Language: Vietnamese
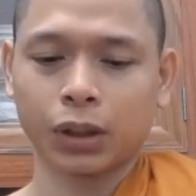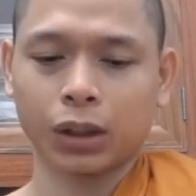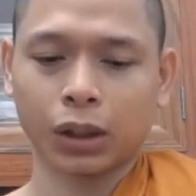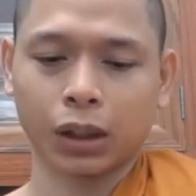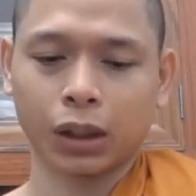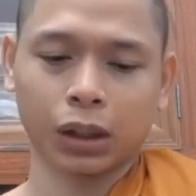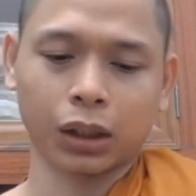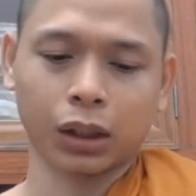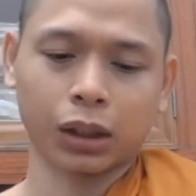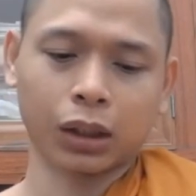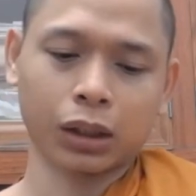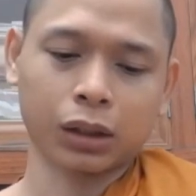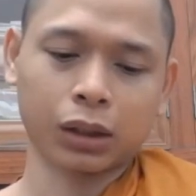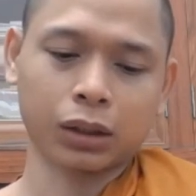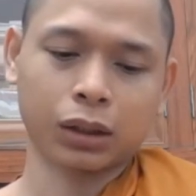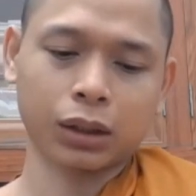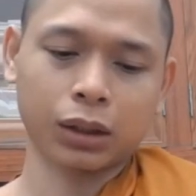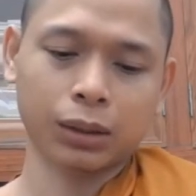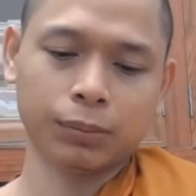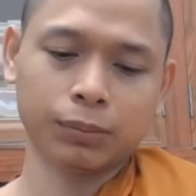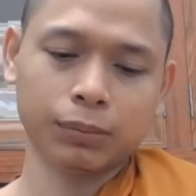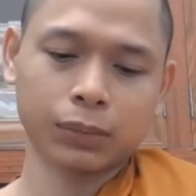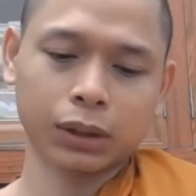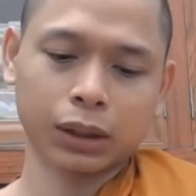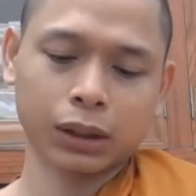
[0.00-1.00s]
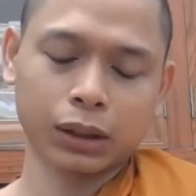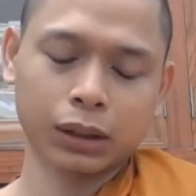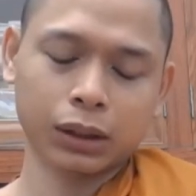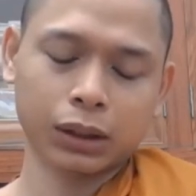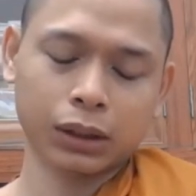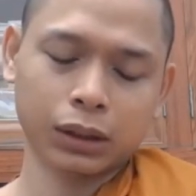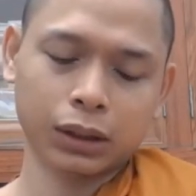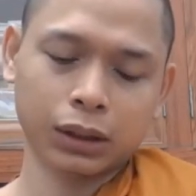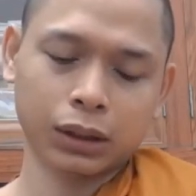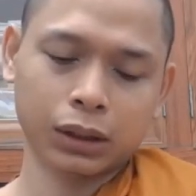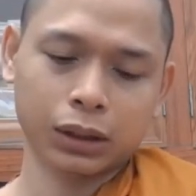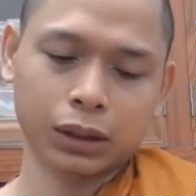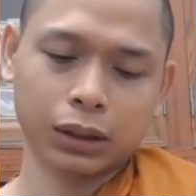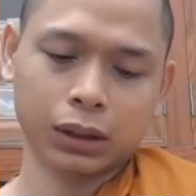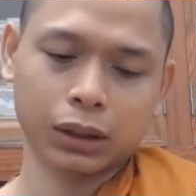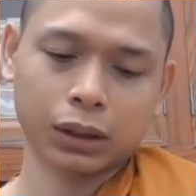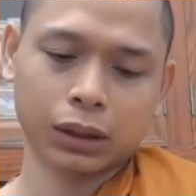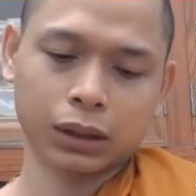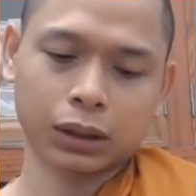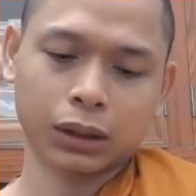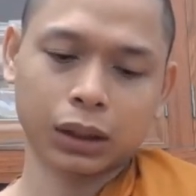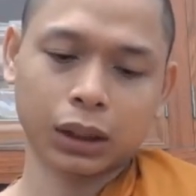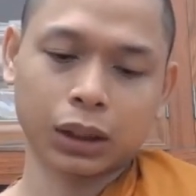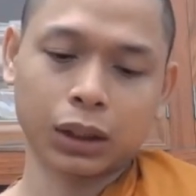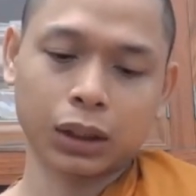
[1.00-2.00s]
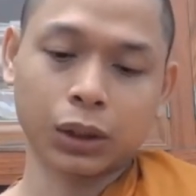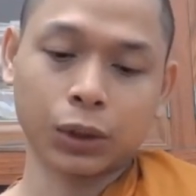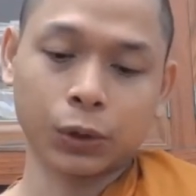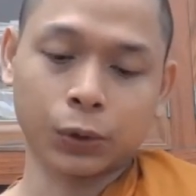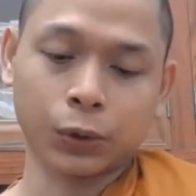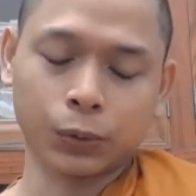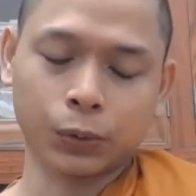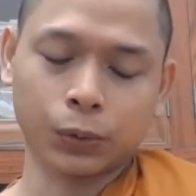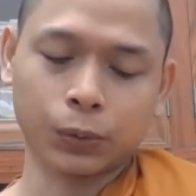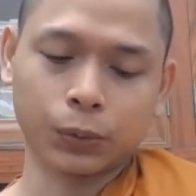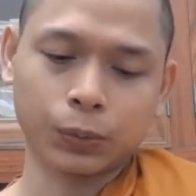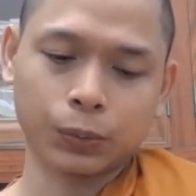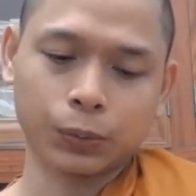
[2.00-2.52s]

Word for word: à, kiếm cái cái tài liệu